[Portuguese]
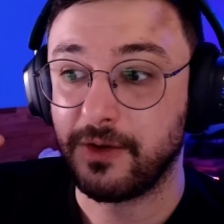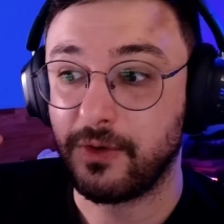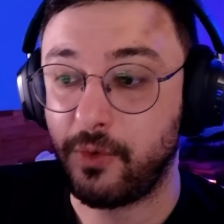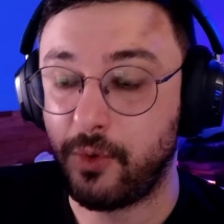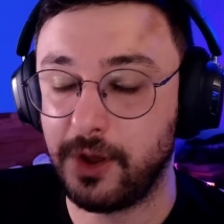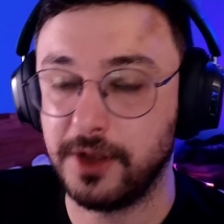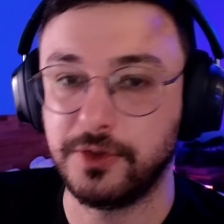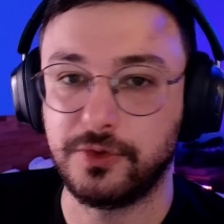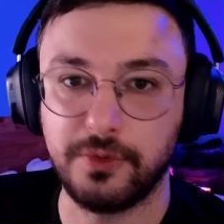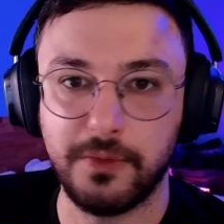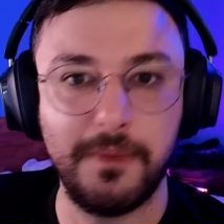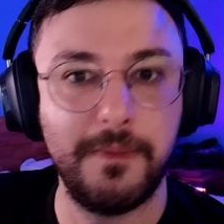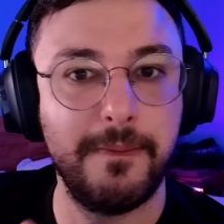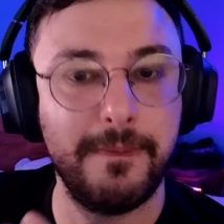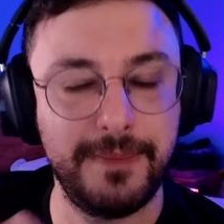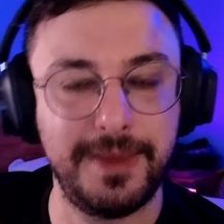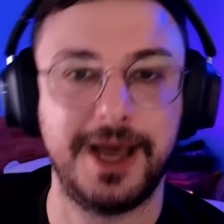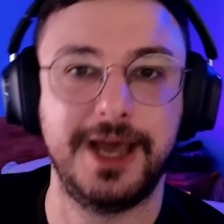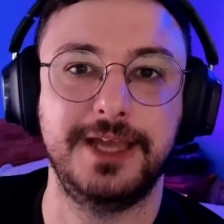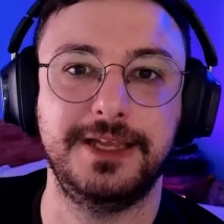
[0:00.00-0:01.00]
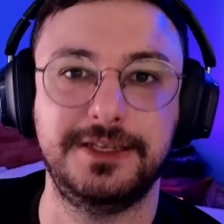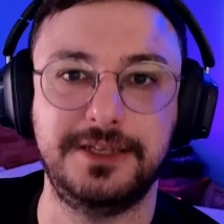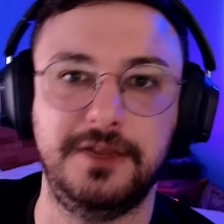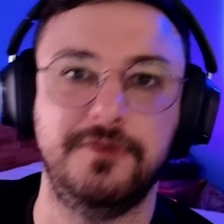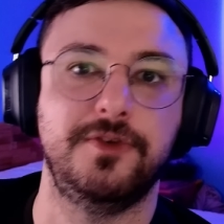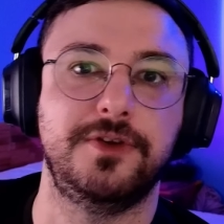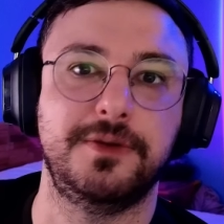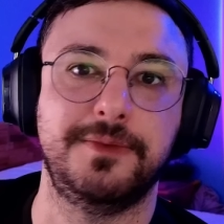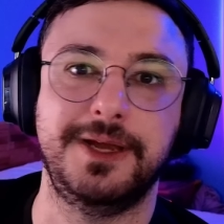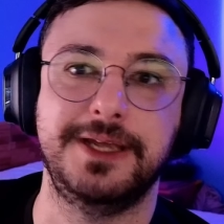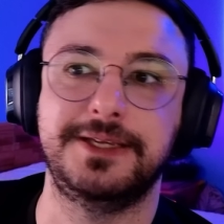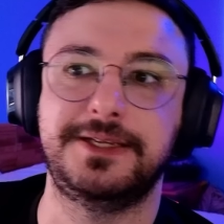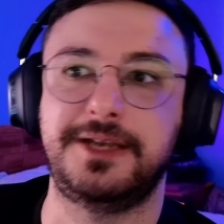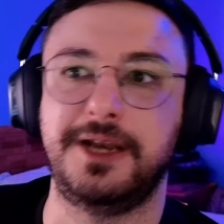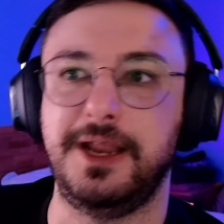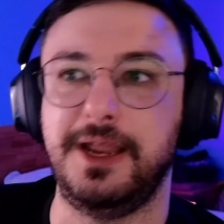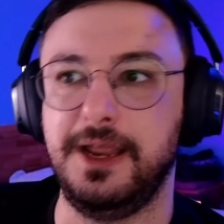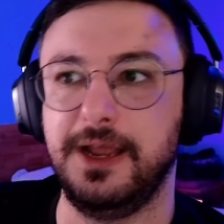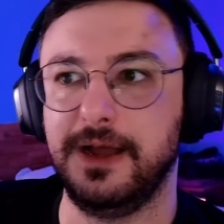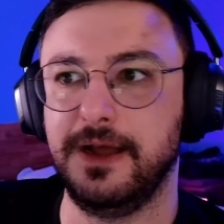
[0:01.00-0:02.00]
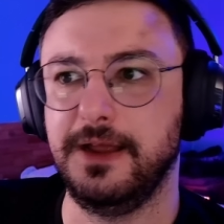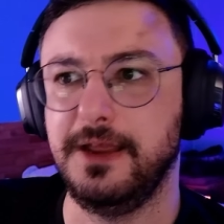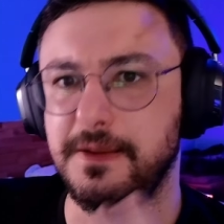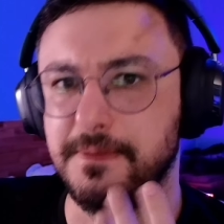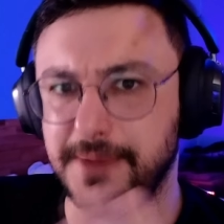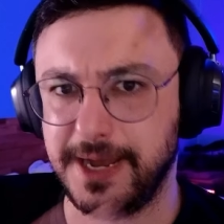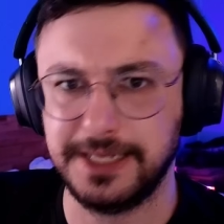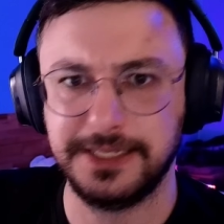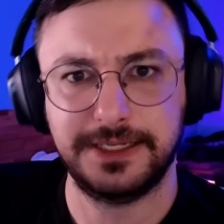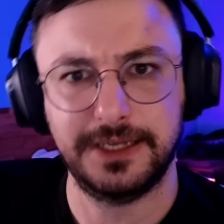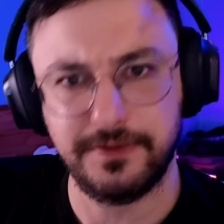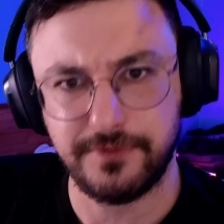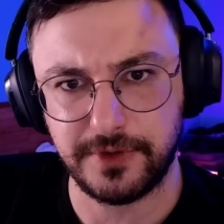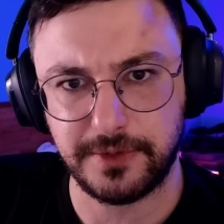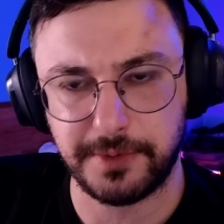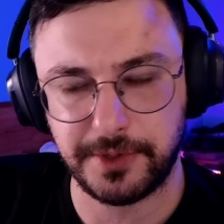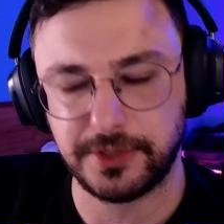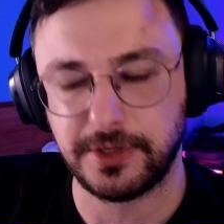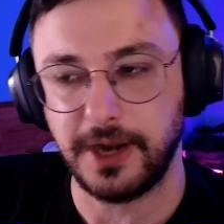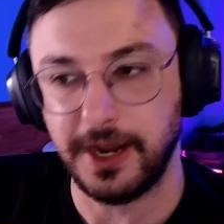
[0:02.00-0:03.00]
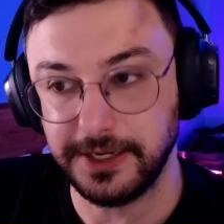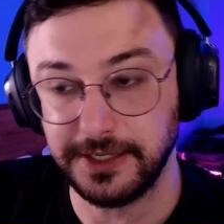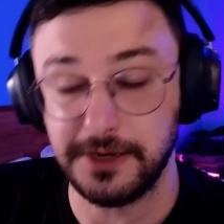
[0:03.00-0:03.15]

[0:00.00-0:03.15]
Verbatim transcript: quanto mais nível de maestria e mais nível de personagem,